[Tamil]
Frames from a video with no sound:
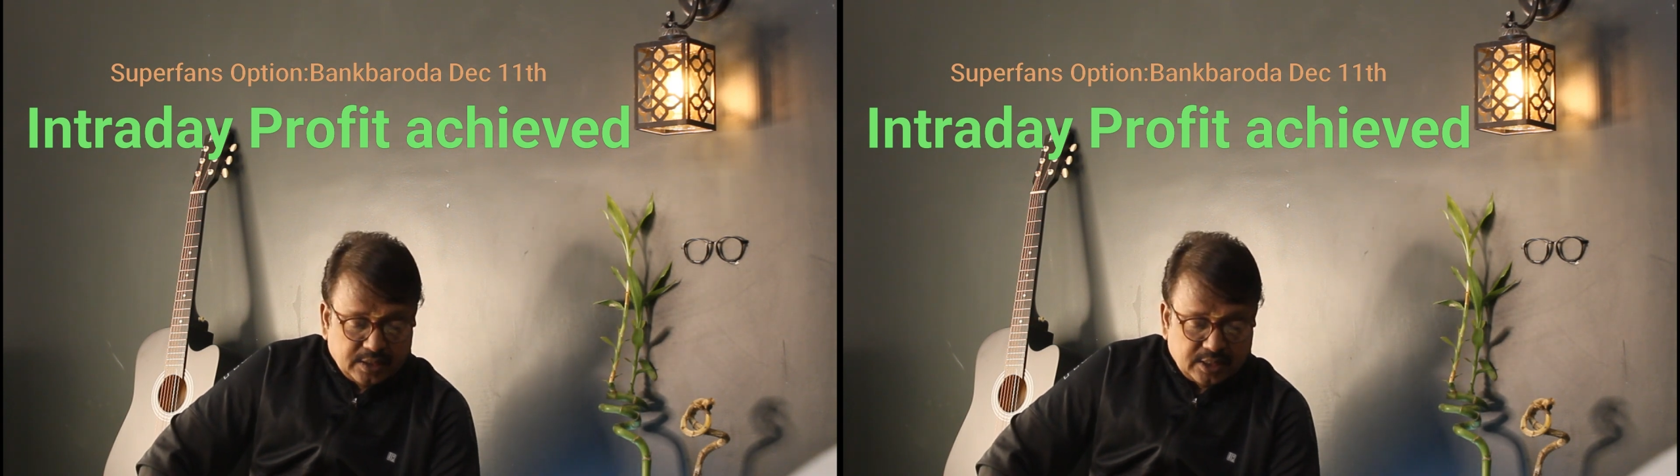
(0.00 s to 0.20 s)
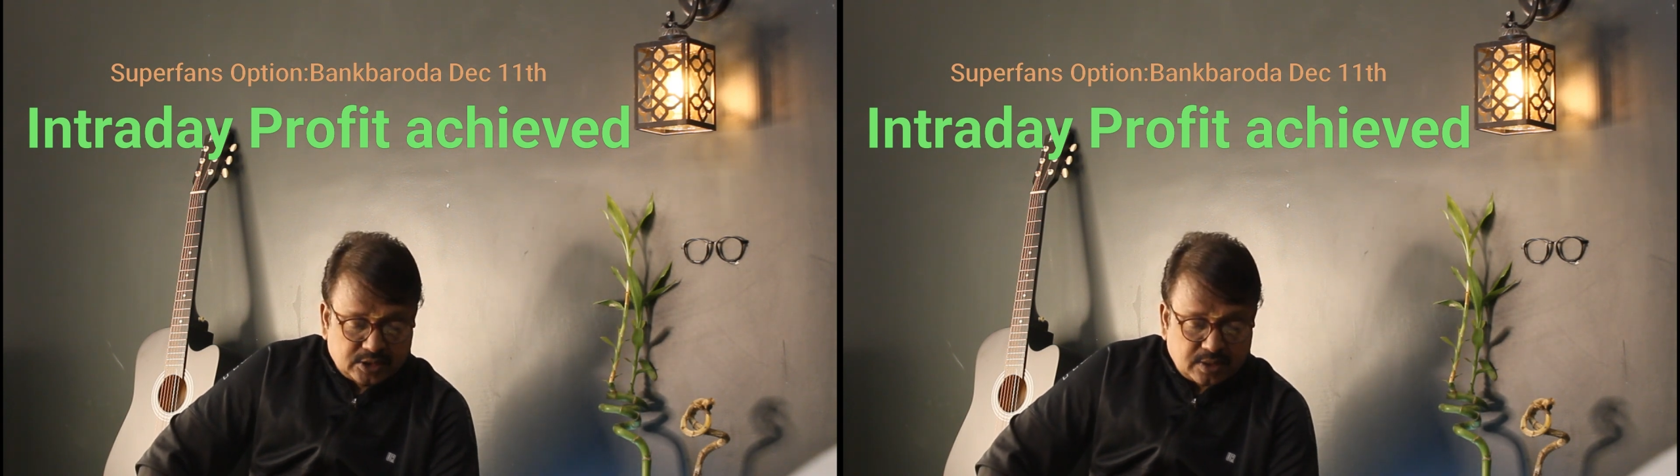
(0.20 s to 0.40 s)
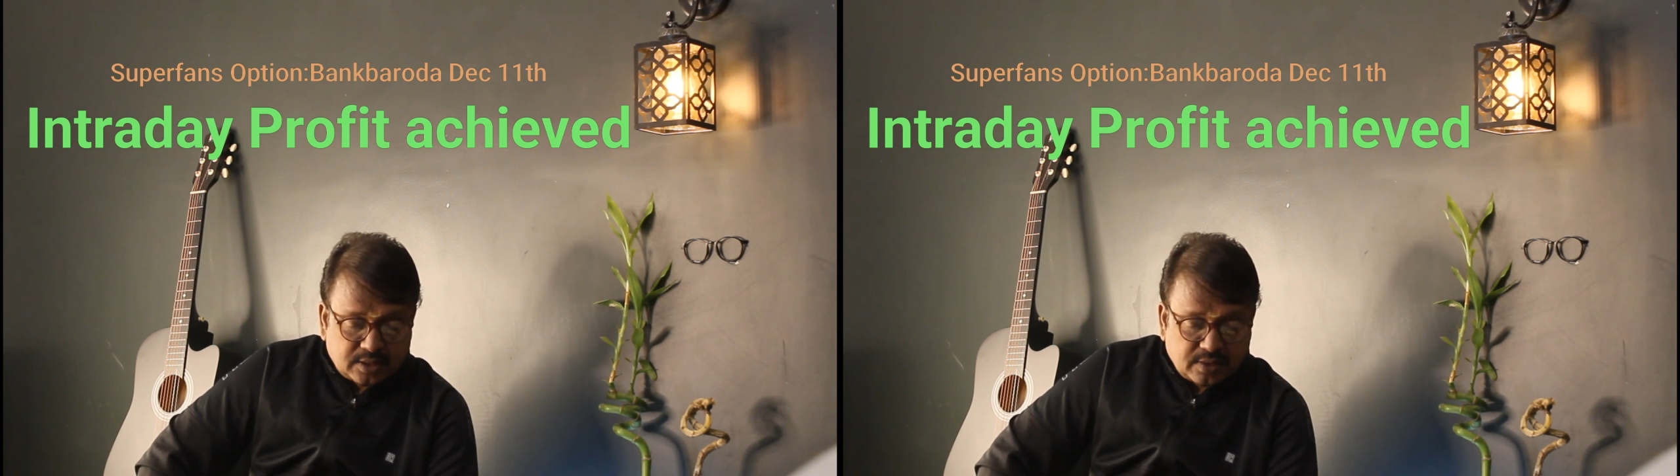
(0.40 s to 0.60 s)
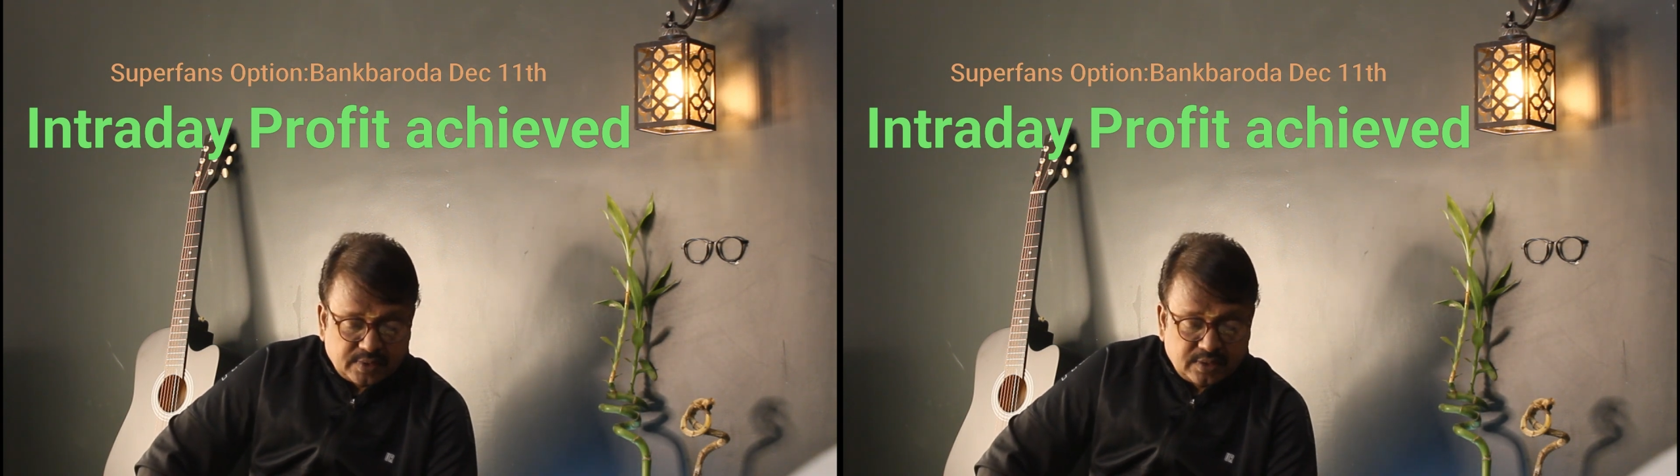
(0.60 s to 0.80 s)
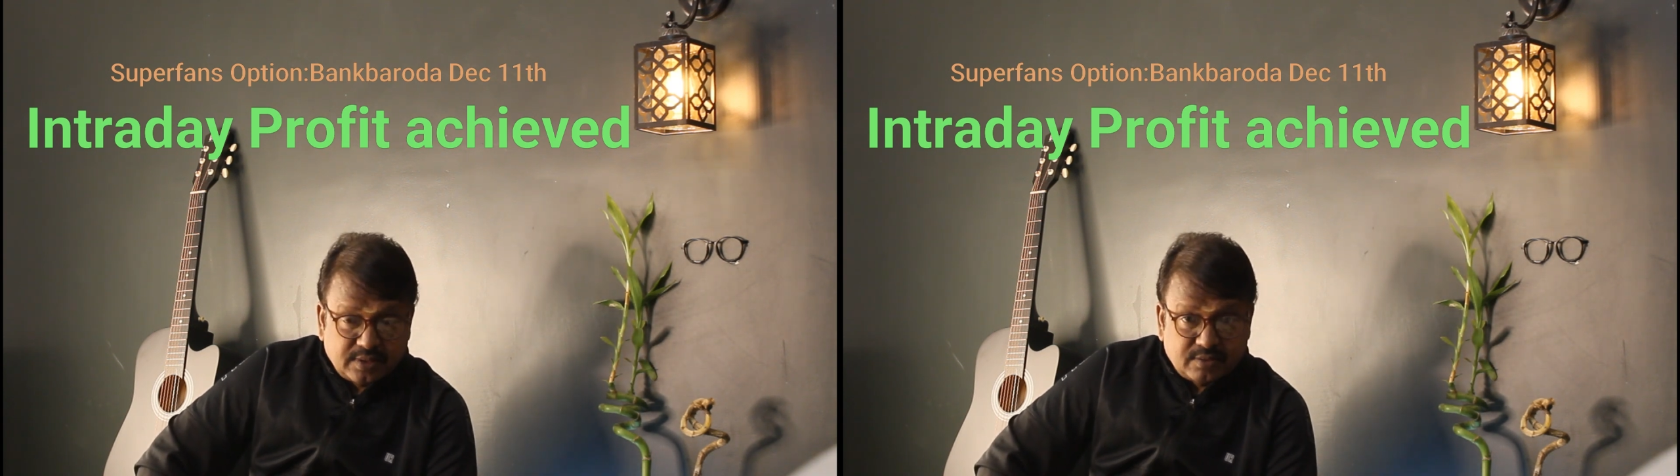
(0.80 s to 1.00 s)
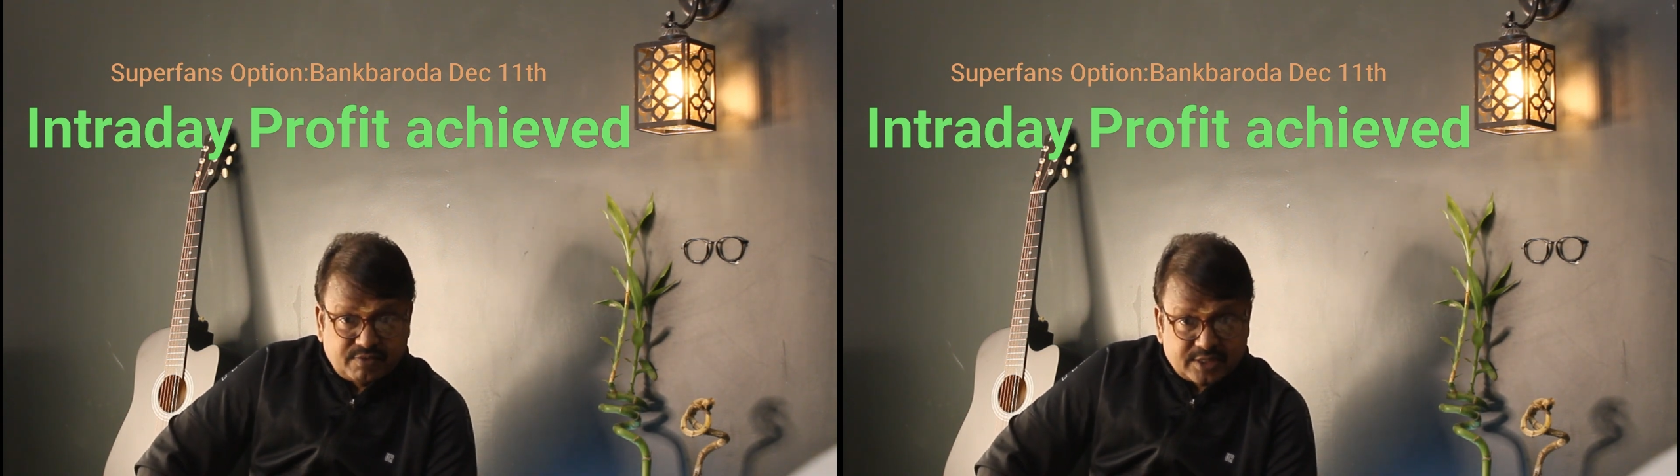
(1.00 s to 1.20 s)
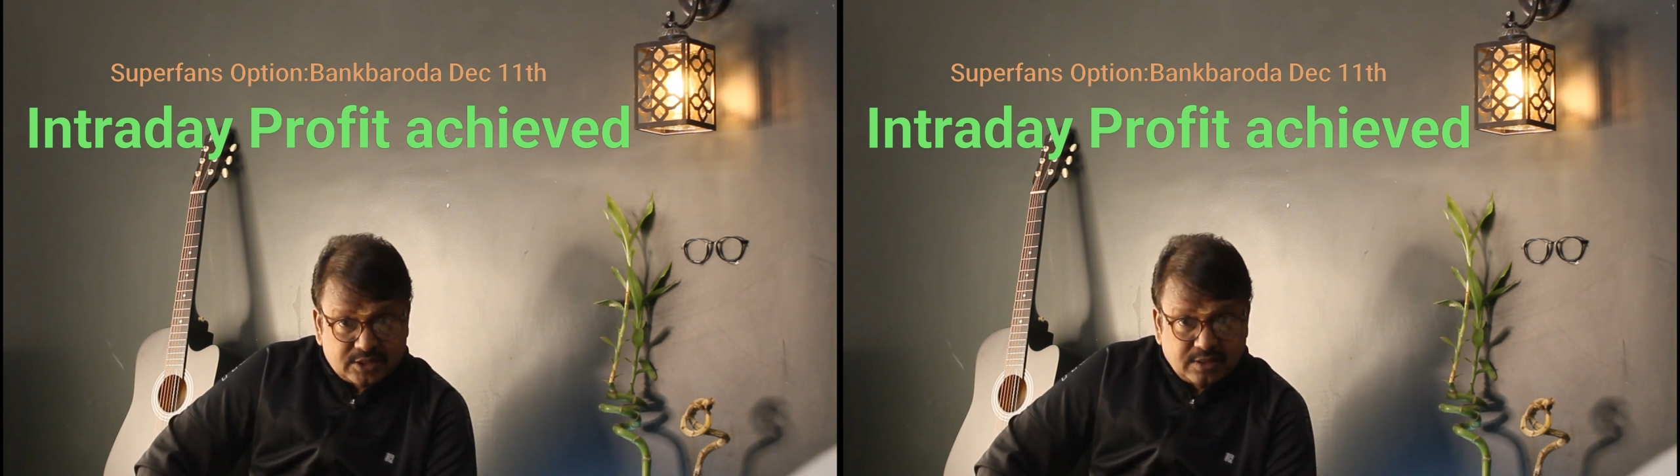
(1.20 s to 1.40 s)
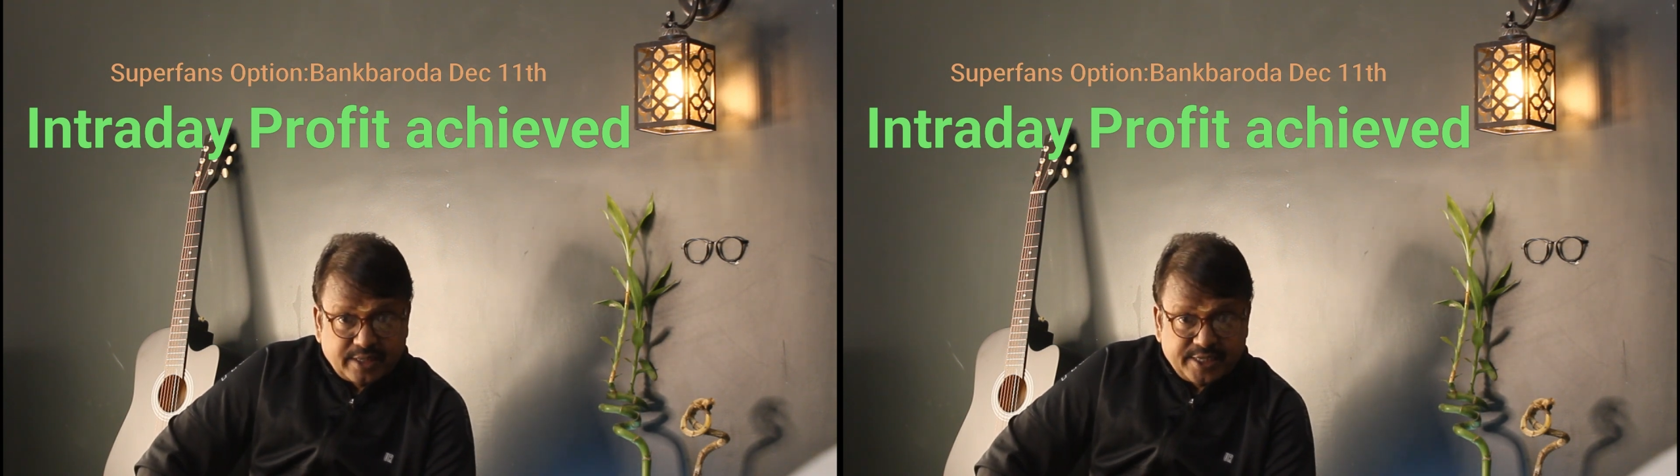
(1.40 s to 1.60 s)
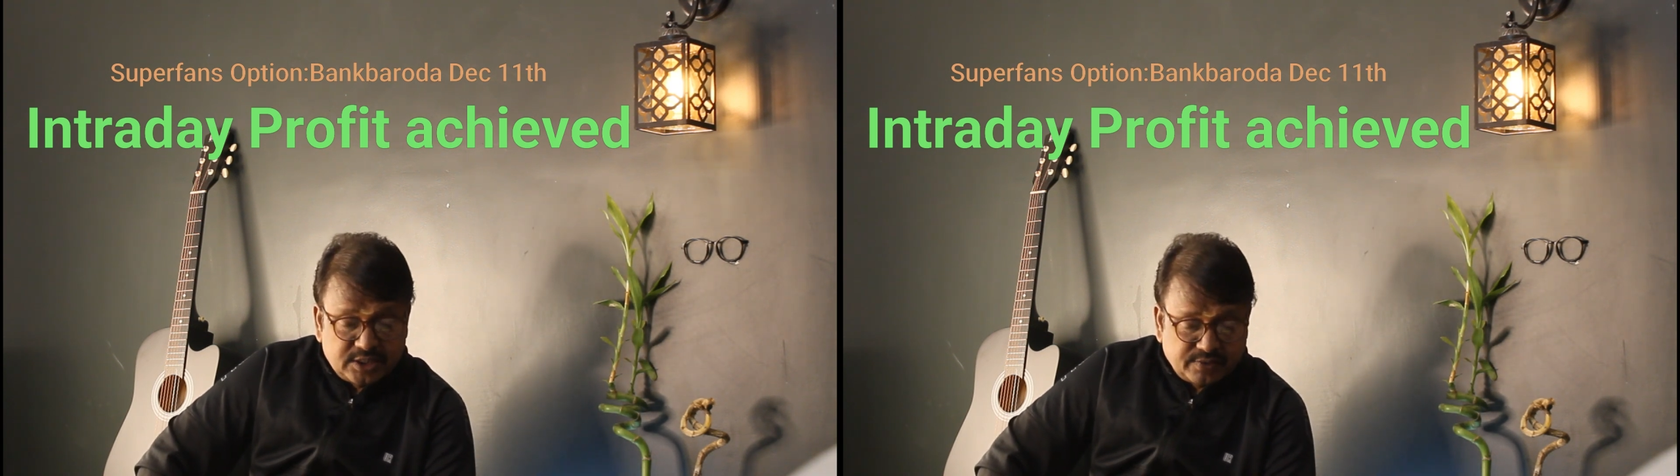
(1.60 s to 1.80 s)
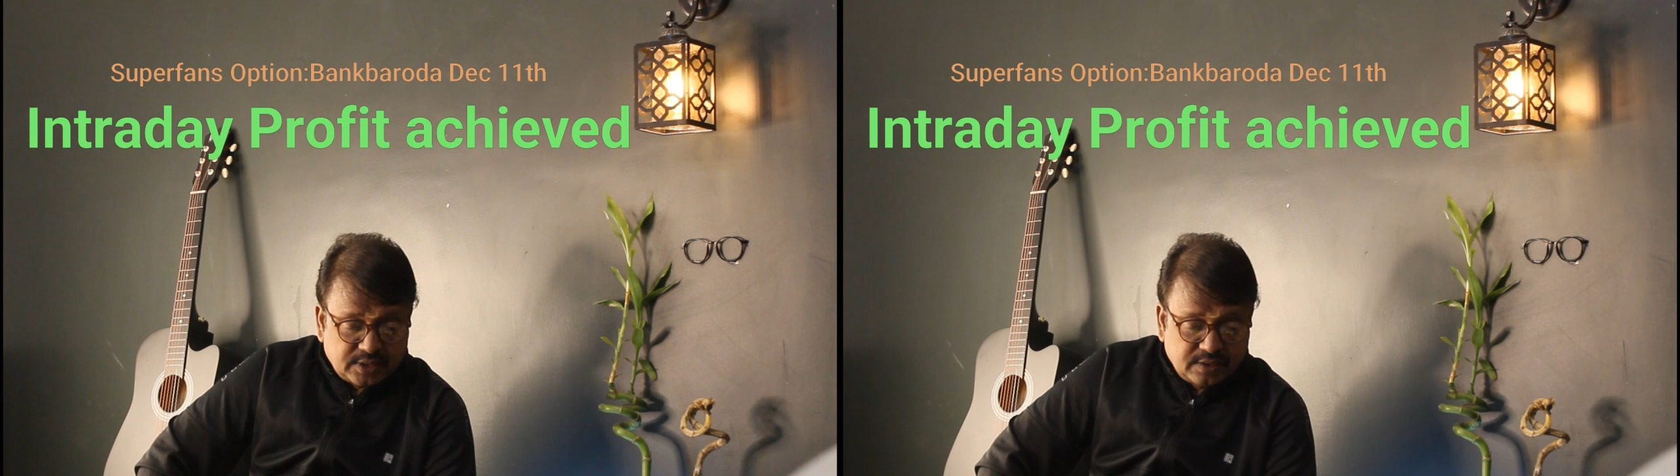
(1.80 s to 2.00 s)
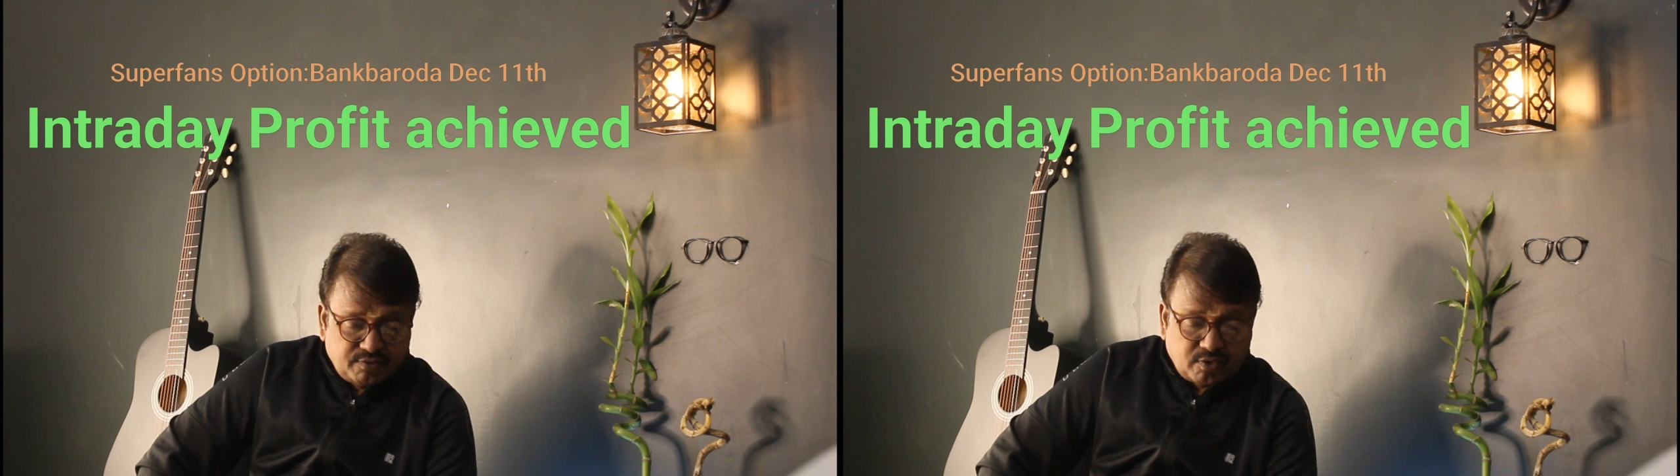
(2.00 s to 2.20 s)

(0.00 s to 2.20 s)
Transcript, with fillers: இந்த ஸ்டாக்குக்கு வந்து ஃபஸ்ட்டு ரேஞ்சு வந்து